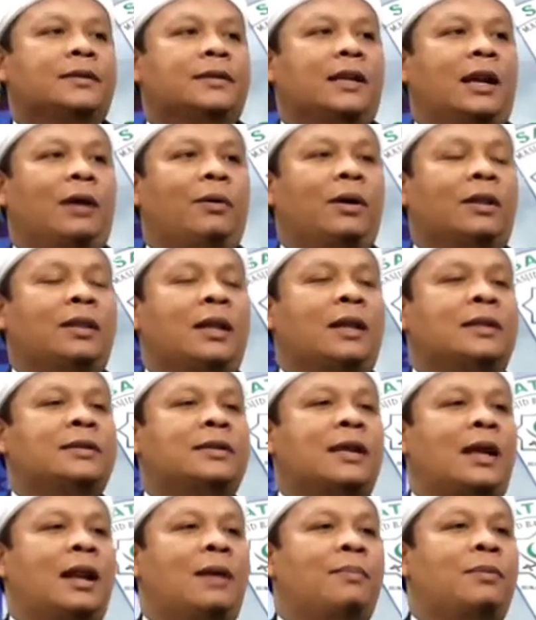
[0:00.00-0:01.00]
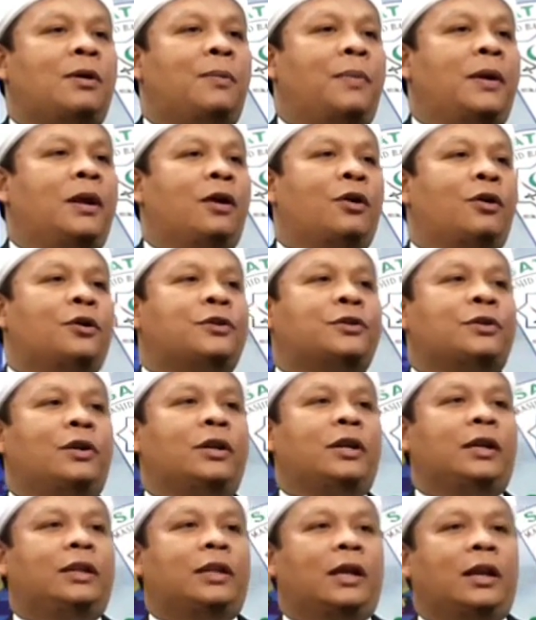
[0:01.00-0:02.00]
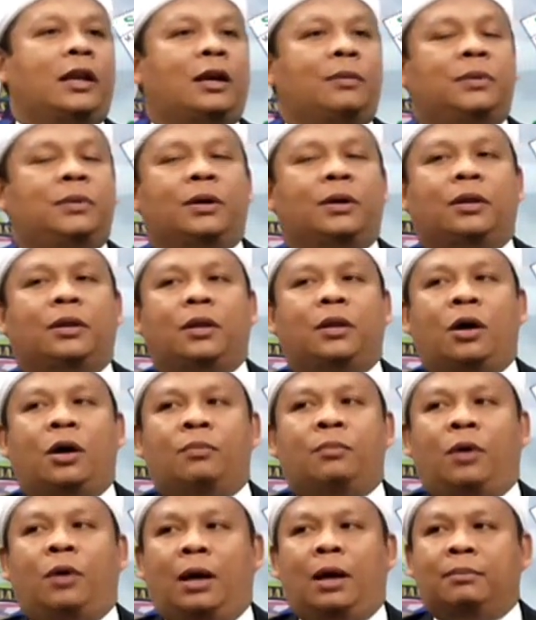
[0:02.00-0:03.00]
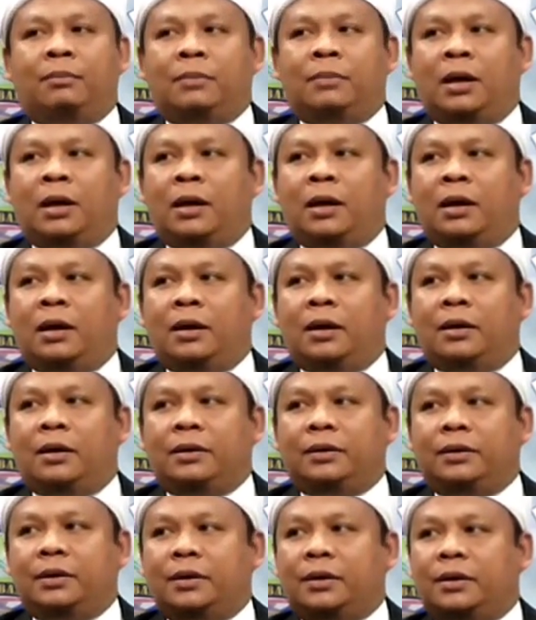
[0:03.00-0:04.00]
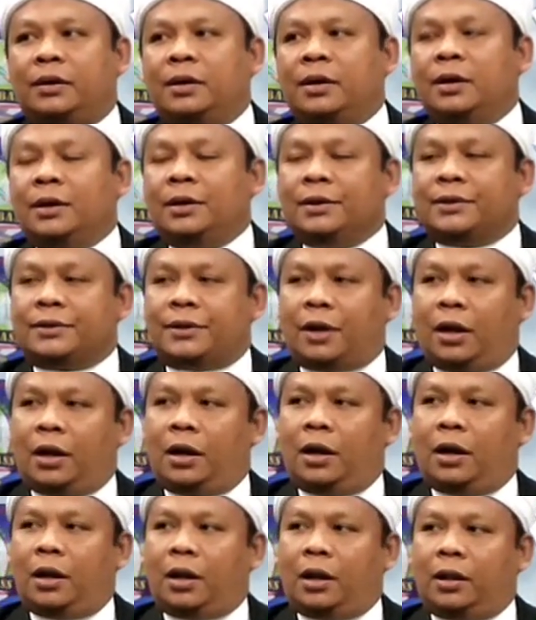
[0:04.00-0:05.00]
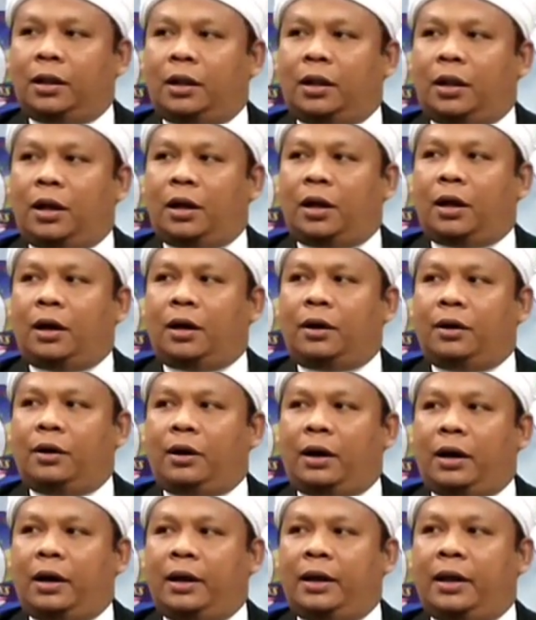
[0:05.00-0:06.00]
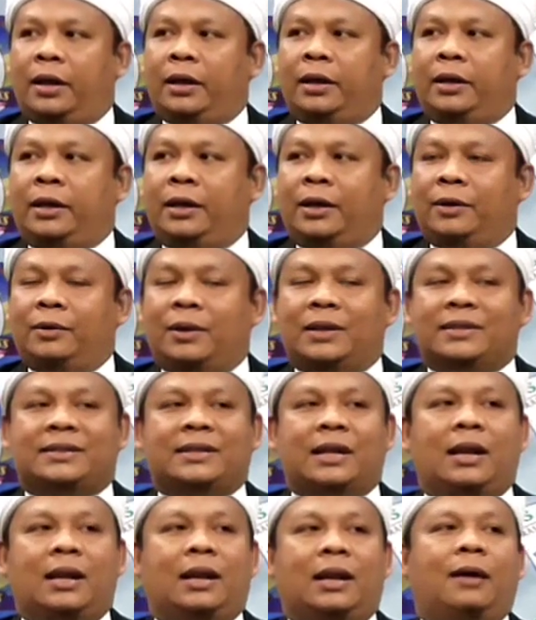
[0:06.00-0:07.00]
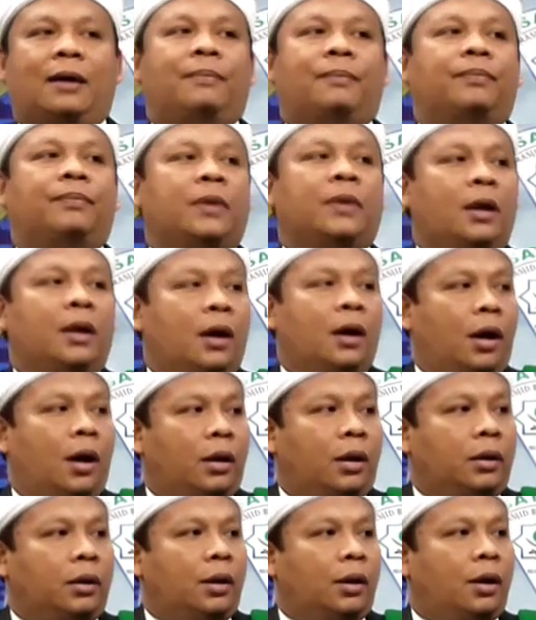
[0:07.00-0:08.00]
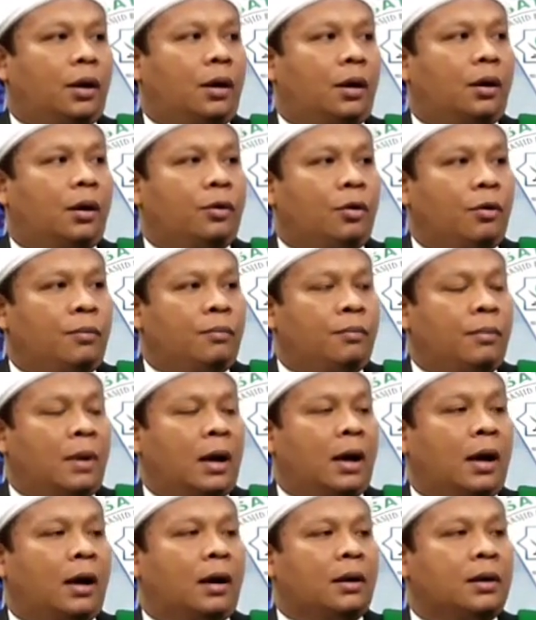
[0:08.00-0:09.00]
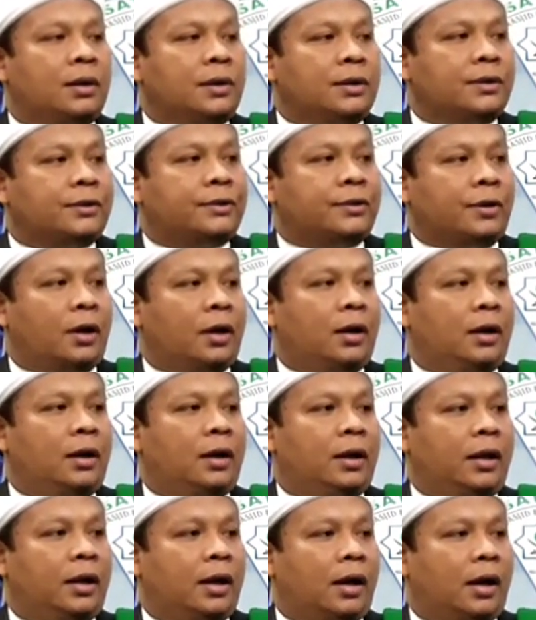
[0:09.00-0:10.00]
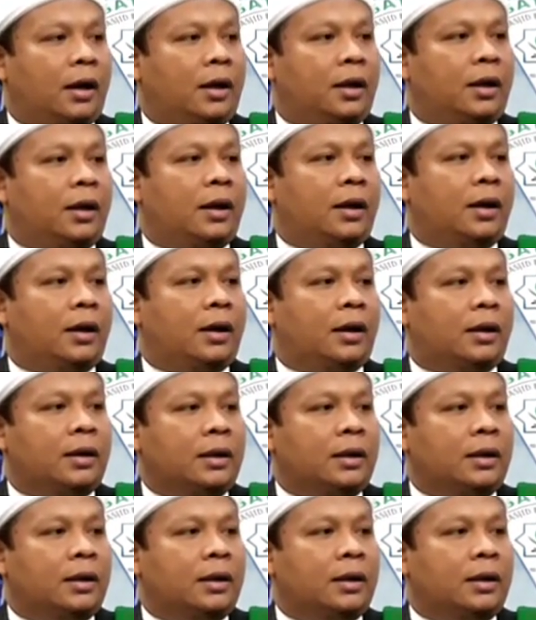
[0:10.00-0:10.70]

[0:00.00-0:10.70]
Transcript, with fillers: Salawat dan salam kepada Rasul kita Nabi Allah Muhammad sallallahu alaihi wasallam Allahumma salli ala